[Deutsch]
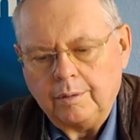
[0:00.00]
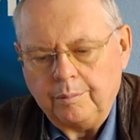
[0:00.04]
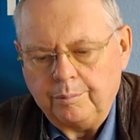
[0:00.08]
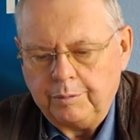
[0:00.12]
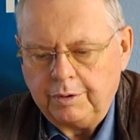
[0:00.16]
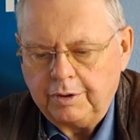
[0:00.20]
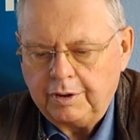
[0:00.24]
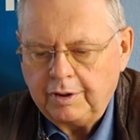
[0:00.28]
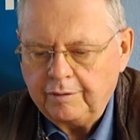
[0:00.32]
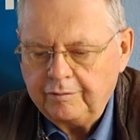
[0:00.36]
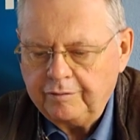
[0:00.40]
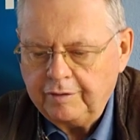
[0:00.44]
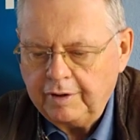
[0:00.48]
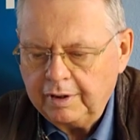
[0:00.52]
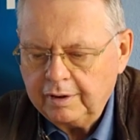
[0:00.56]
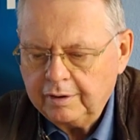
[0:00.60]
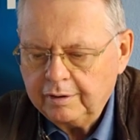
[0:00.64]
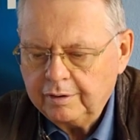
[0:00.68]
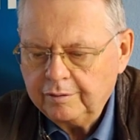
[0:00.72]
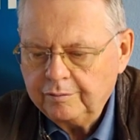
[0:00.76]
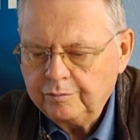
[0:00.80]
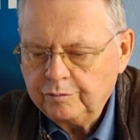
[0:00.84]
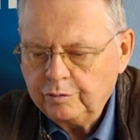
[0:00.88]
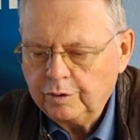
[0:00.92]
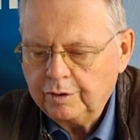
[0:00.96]
Mit der
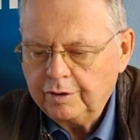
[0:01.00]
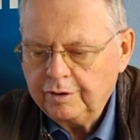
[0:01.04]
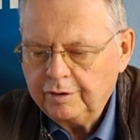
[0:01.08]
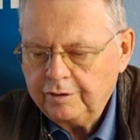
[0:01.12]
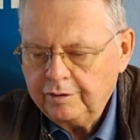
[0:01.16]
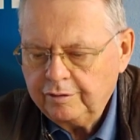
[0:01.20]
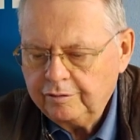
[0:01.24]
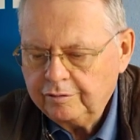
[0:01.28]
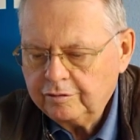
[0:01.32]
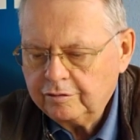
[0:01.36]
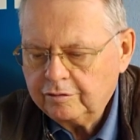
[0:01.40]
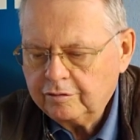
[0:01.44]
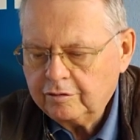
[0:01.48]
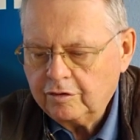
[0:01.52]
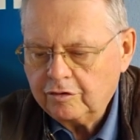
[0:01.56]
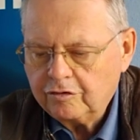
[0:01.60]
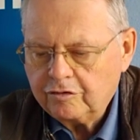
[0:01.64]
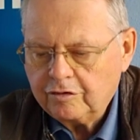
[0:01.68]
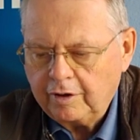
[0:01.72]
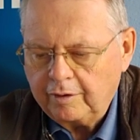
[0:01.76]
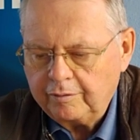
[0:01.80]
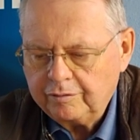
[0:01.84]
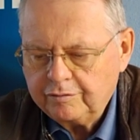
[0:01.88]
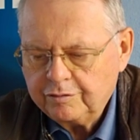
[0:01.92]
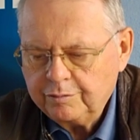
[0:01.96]
Wende wurde dieses
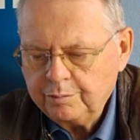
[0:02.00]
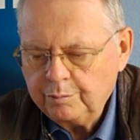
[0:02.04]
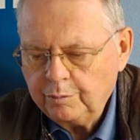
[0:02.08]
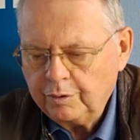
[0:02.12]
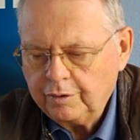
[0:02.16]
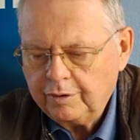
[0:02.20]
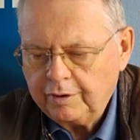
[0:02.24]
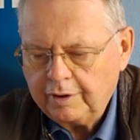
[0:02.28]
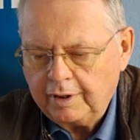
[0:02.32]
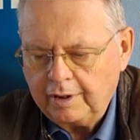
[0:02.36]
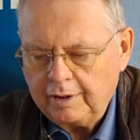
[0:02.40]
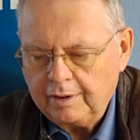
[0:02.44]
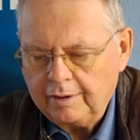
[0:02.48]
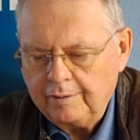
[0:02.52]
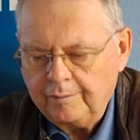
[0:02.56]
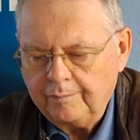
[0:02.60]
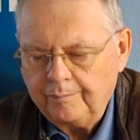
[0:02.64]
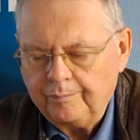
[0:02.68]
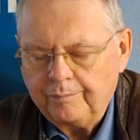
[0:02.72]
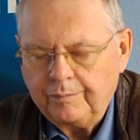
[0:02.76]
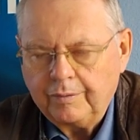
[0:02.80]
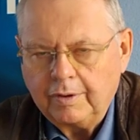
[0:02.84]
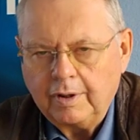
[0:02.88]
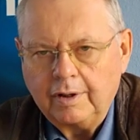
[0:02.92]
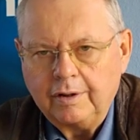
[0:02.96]
Geschäftsmodell
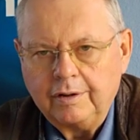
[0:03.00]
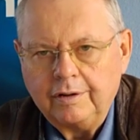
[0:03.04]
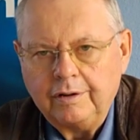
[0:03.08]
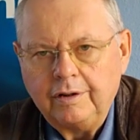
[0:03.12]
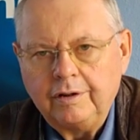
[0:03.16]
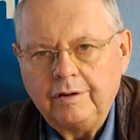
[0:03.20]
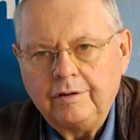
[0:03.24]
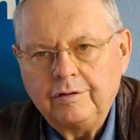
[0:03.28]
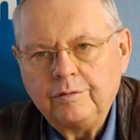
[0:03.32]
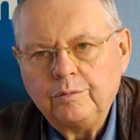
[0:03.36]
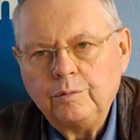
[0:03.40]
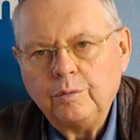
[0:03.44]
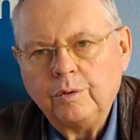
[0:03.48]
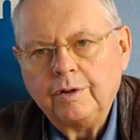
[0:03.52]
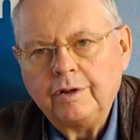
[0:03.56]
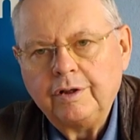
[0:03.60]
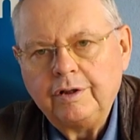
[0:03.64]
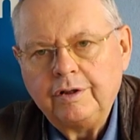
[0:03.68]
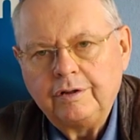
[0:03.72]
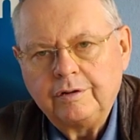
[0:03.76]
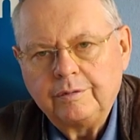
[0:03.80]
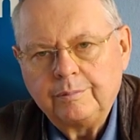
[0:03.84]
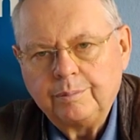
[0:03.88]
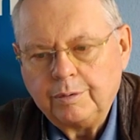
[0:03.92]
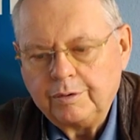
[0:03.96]
nicht nur
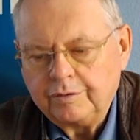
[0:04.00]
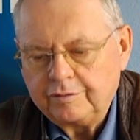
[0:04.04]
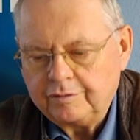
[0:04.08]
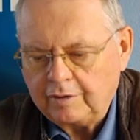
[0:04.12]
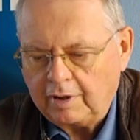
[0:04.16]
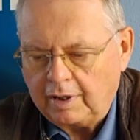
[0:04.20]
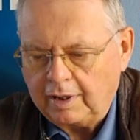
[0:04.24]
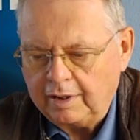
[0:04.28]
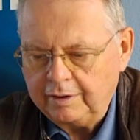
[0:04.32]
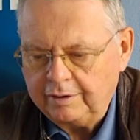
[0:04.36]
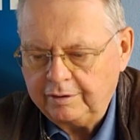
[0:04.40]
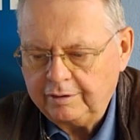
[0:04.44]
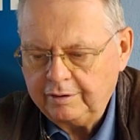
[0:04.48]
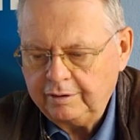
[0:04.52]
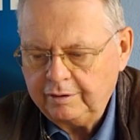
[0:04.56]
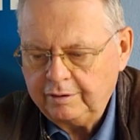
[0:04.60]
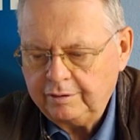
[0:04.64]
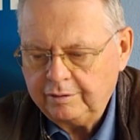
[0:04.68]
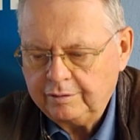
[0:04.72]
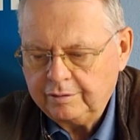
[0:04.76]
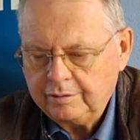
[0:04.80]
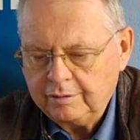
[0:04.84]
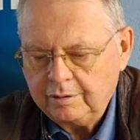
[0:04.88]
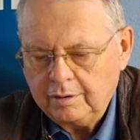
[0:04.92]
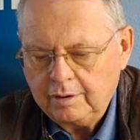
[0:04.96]
nicht
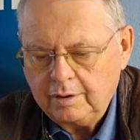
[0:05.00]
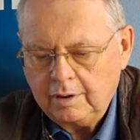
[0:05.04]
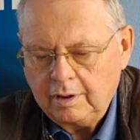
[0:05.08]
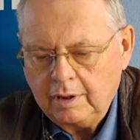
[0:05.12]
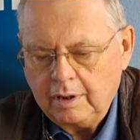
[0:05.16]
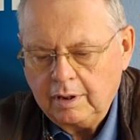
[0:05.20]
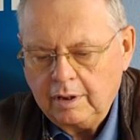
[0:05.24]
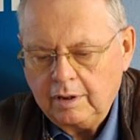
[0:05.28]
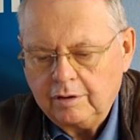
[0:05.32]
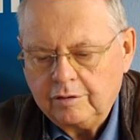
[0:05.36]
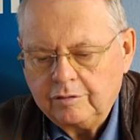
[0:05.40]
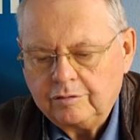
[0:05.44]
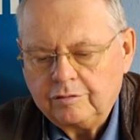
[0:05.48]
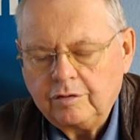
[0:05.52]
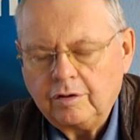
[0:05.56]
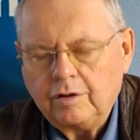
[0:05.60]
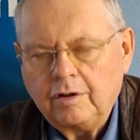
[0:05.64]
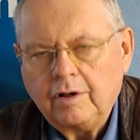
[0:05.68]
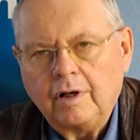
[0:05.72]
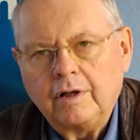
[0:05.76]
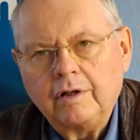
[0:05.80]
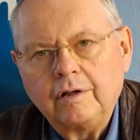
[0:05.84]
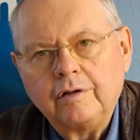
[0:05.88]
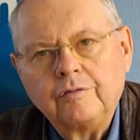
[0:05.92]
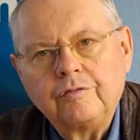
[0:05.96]
beseitigt,
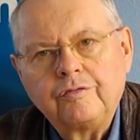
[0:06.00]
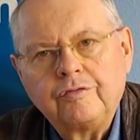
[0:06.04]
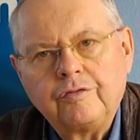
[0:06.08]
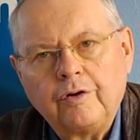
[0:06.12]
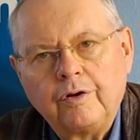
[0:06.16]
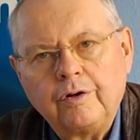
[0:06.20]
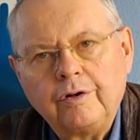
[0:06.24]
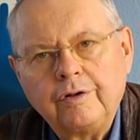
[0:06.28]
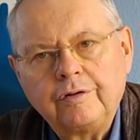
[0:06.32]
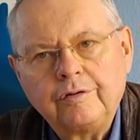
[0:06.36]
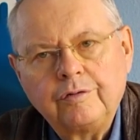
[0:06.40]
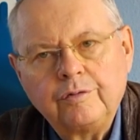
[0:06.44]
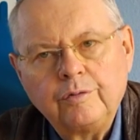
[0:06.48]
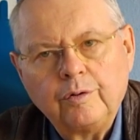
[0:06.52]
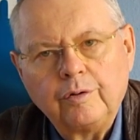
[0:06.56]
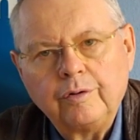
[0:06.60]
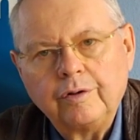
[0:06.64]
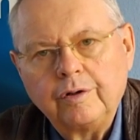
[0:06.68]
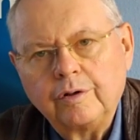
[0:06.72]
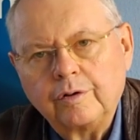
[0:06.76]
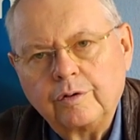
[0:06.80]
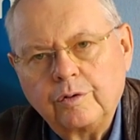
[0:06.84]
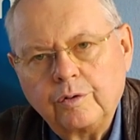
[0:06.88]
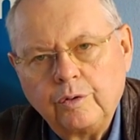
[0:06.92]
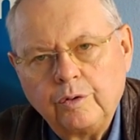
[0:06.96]
sondern in völlig
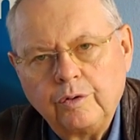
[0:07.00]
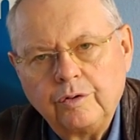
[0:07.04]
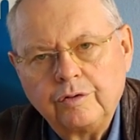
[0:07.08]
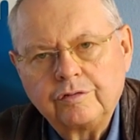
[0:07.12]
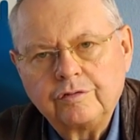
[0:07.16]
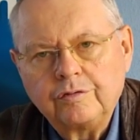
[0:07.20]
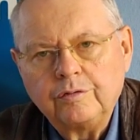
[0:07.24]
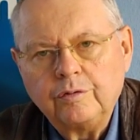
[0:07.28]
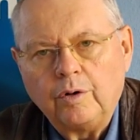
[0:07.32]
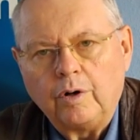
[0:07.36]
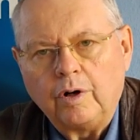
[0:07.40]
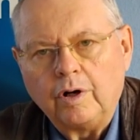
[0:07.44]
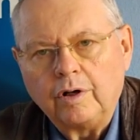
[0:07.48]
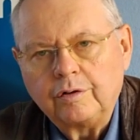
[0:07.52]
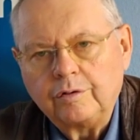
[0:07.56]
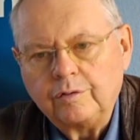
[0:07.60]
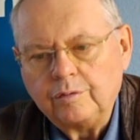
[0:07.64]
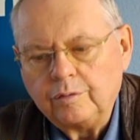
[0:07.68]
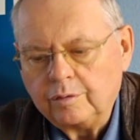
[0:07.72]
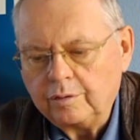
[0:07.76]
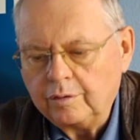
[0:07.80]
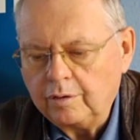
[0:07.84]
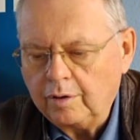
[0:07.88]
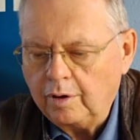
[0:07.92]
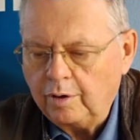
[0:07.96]
neue
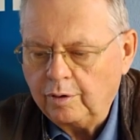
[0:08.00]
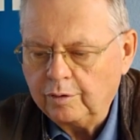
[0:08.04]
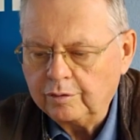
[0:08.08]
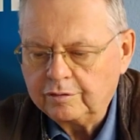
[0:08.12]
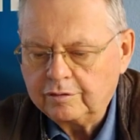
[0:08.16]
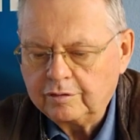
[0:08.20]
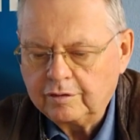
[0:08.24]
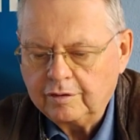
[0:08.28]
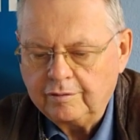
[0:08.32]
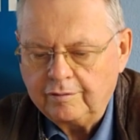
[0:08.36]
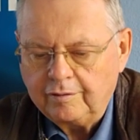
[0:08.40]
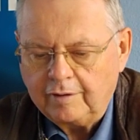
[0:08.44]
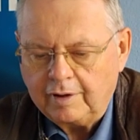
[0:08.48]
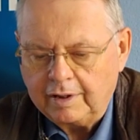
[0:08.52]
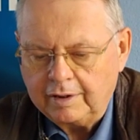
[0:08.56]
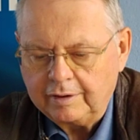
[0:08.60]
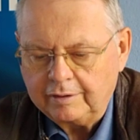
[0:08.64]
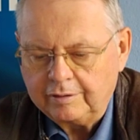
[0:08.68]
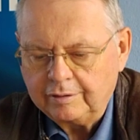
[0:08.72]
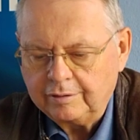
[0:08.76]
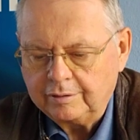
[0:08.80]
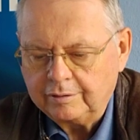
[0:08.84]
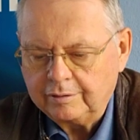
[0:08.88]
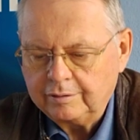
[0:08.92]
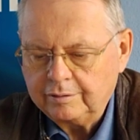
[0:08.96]
Größenordnungen
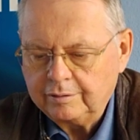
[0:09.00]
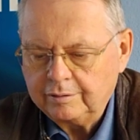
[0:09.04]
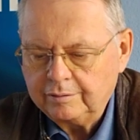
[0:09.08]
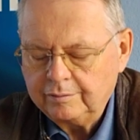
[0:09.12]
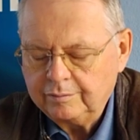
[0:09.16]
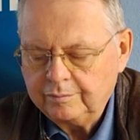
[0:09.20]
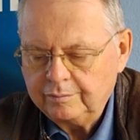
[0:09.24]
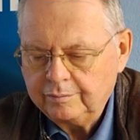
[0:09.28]
ausgeweitet.